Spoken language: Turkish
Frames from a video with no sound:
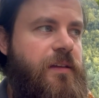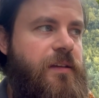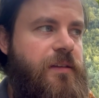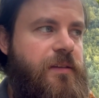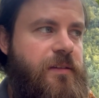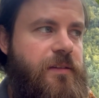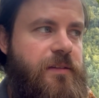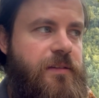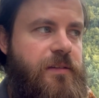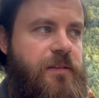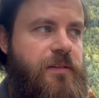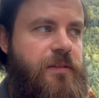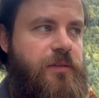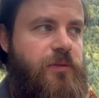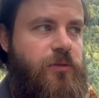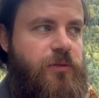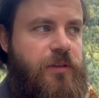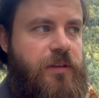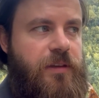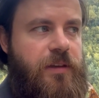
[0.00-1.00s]
Ee,
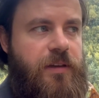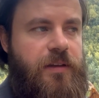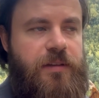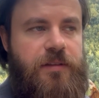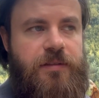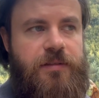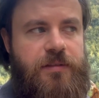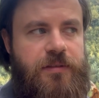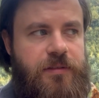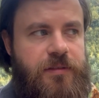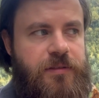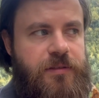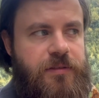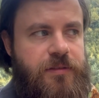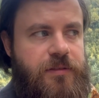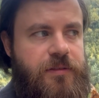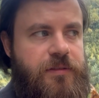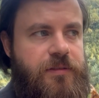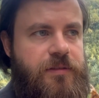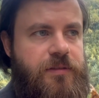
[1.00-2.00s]
o da geldi.
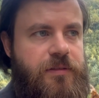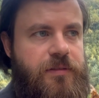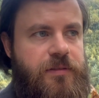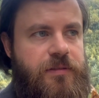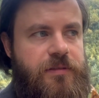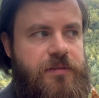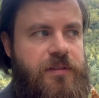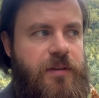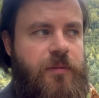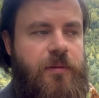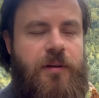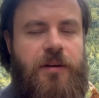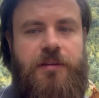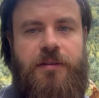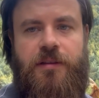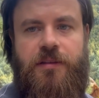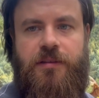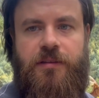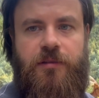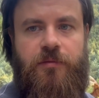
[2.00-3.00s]
Sabah
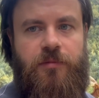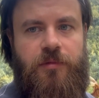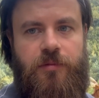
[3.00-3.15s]
anlattığım